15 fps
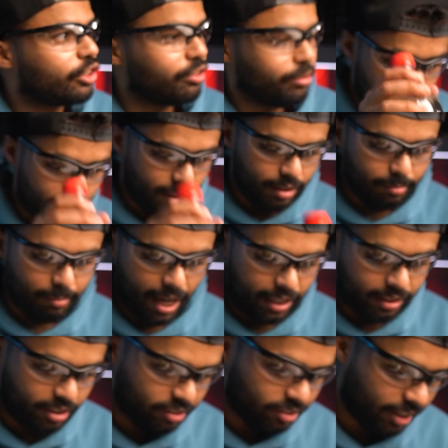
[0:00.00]
شو اسمه
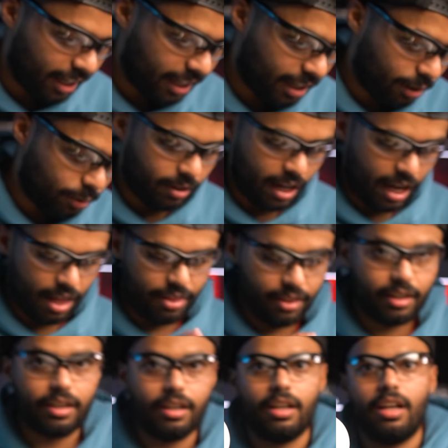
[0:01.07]
المانتس الحلاو هذه
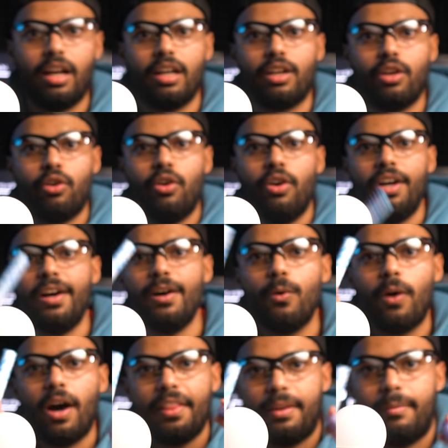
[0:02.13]
الكاكولا
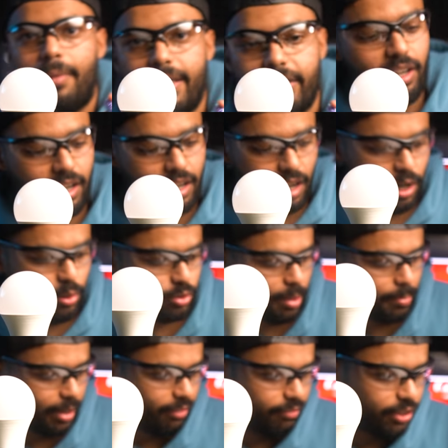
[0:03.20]
وهذا المانت الحلاو
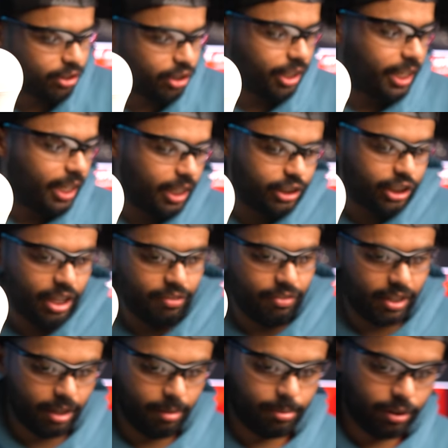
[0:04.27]
طبعا في طريقه انا
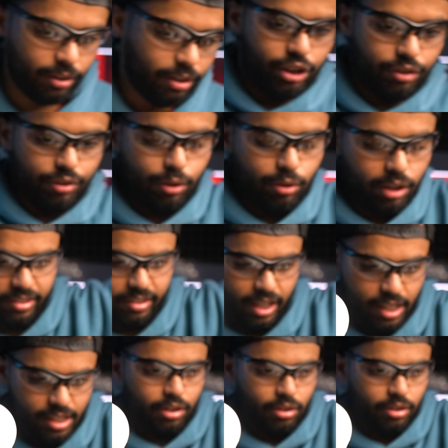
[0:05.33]
شايفها قبل شوف يقول
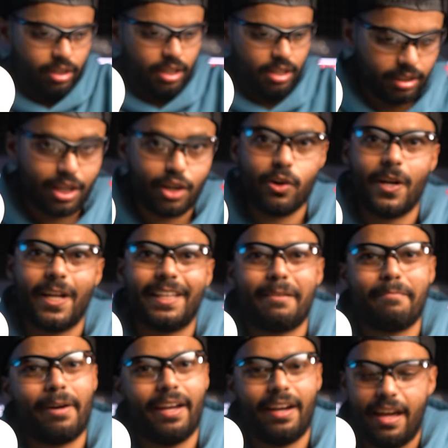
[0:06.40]
لك كولا كاكولا
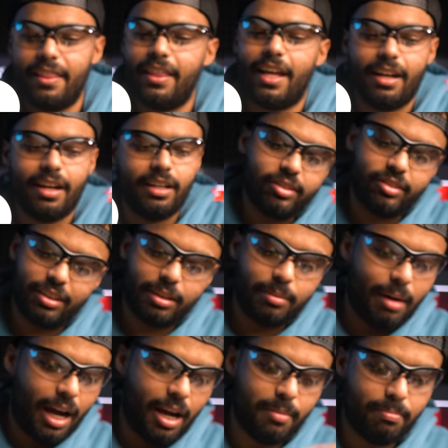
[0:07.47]
طبعا هذه انا صدق
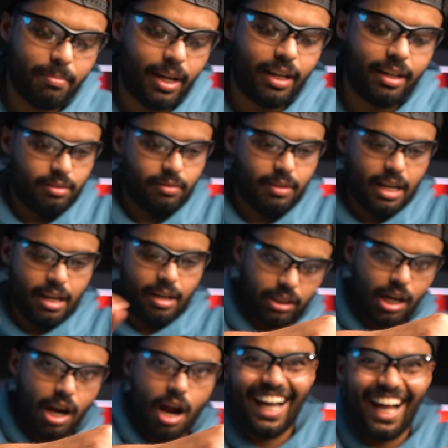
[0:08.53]
ما احبها ولا احب
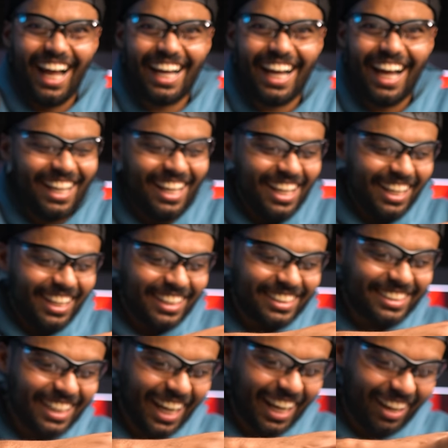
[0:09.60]
طراها
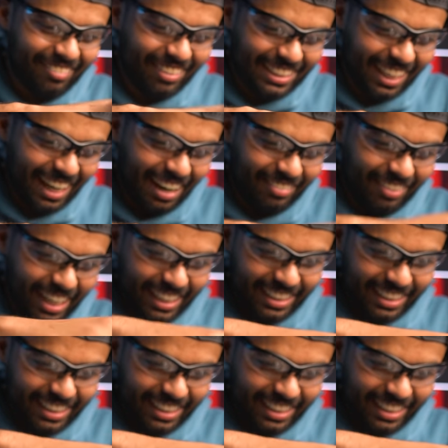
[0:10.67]
ايش دخل بطراها ما